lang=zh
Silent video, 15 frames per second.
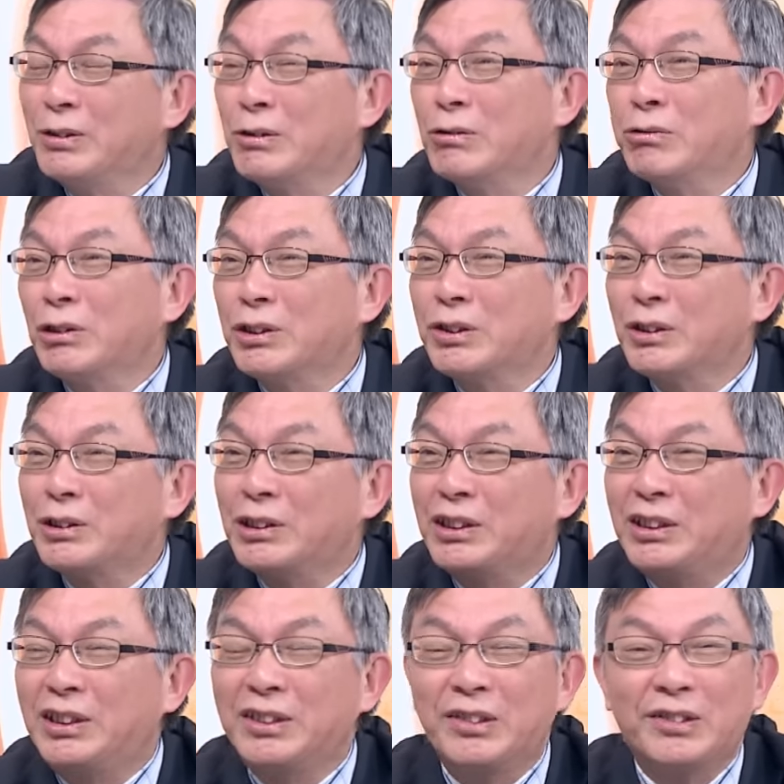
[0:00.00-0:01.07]
就是说是
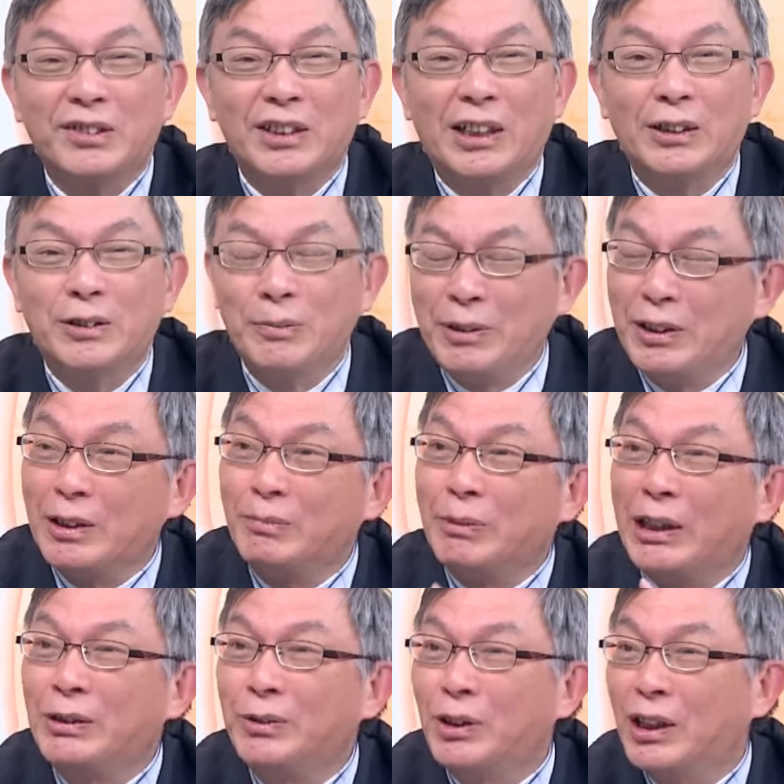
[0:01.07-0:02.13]
西施了，就变成
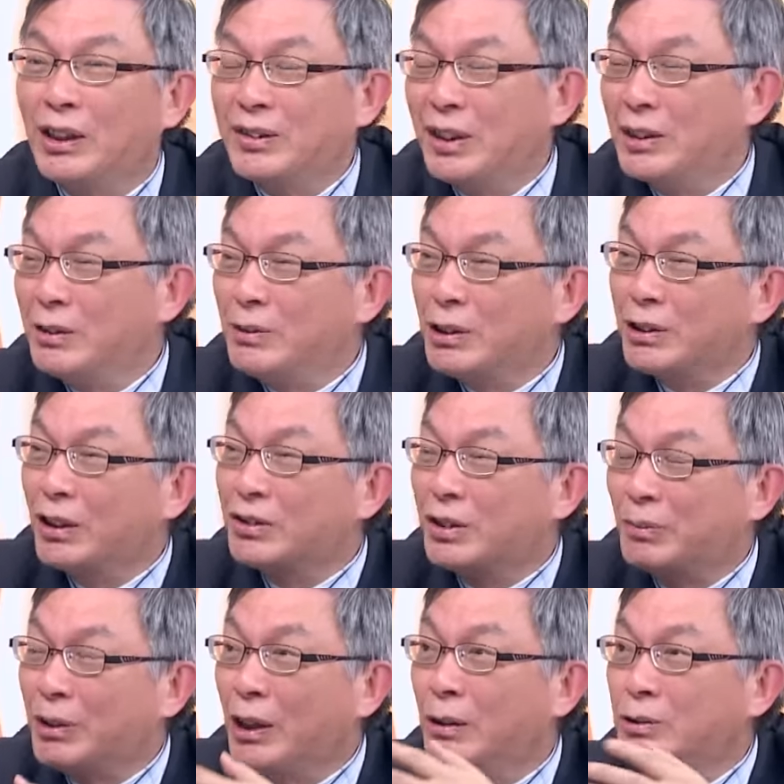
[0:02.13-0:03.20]
美女了，在这边照
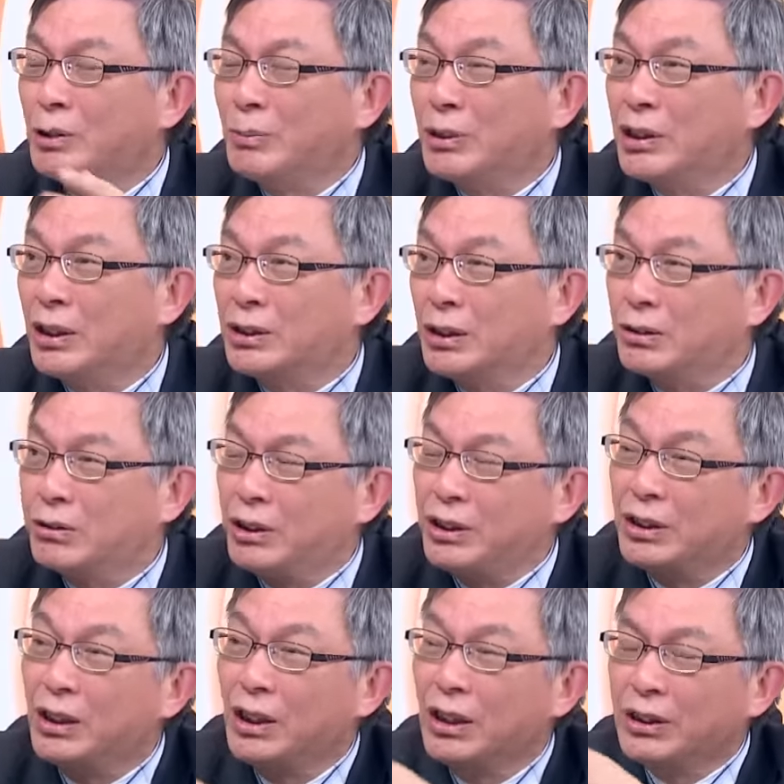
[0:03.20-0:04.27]
怎么样，我就不晓得。所
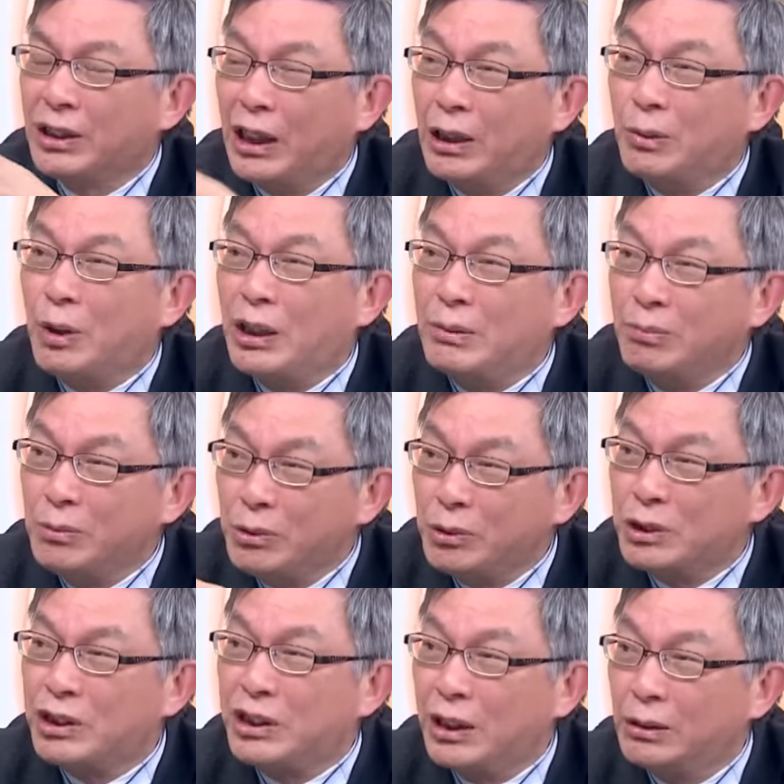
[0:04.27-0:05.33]
以台湾
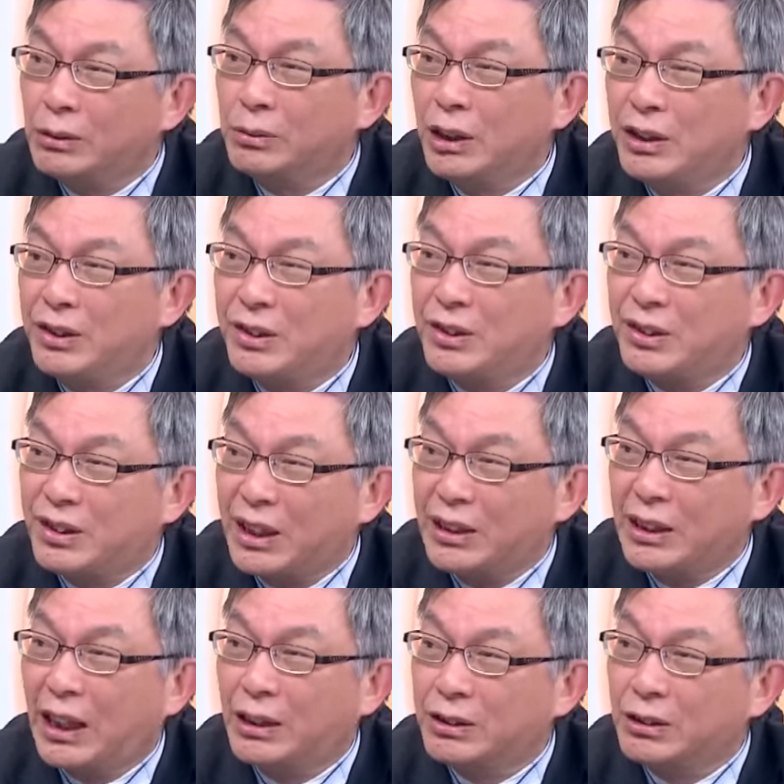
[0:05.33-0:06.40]
目前为止在
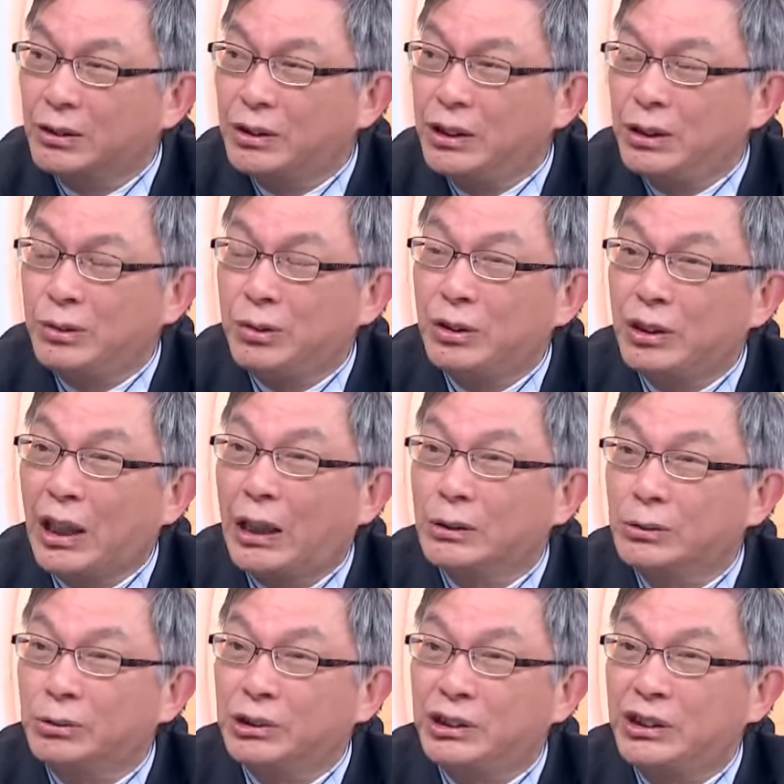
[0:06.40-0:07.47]
亚洲地区雅
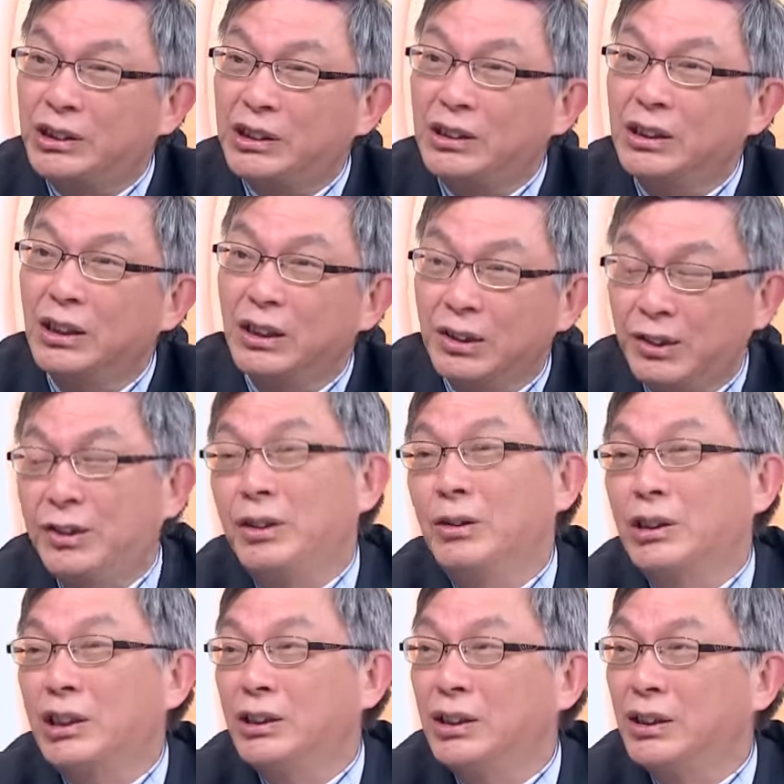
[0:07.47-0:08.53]
股吸金是
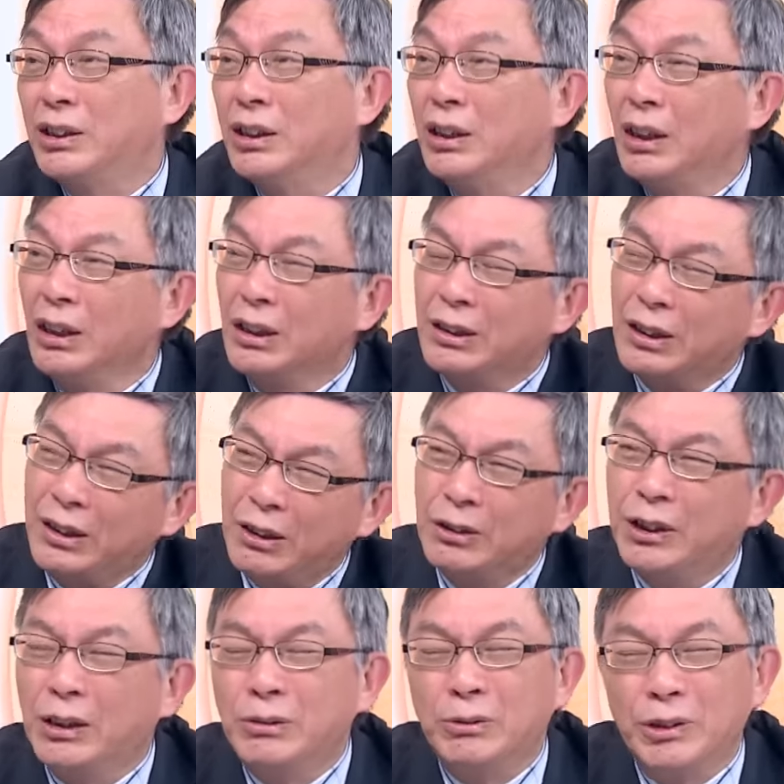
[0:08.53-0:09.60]
有可能的。嗯，那
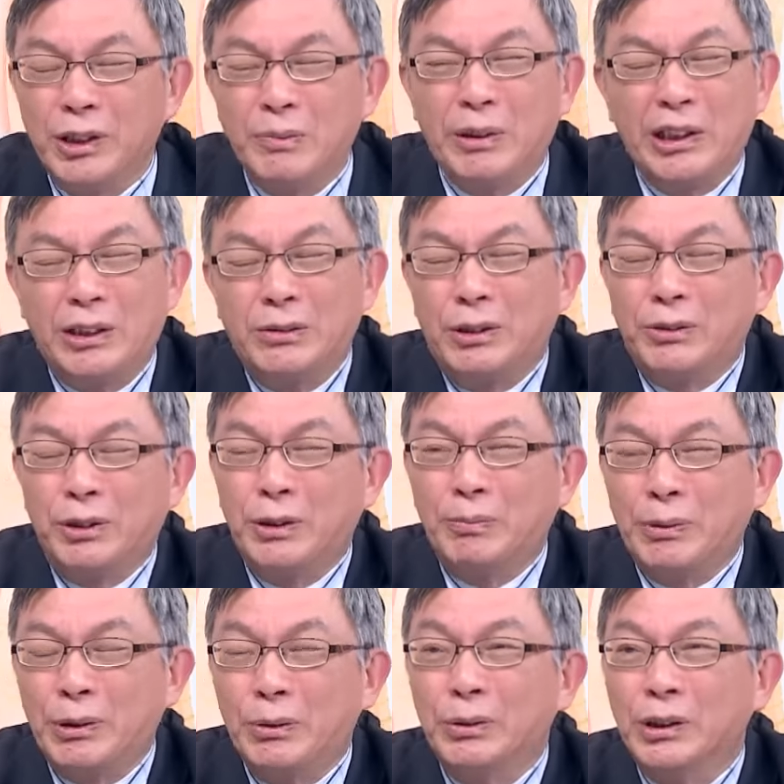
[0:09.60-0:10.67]
六点五亿美金，我觉得
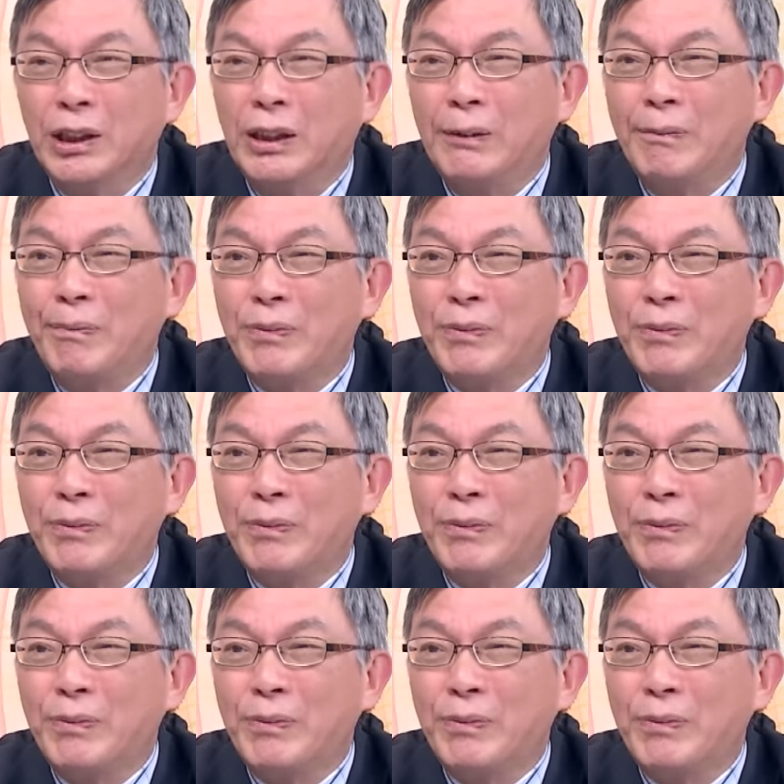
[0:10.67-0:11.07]
不多了。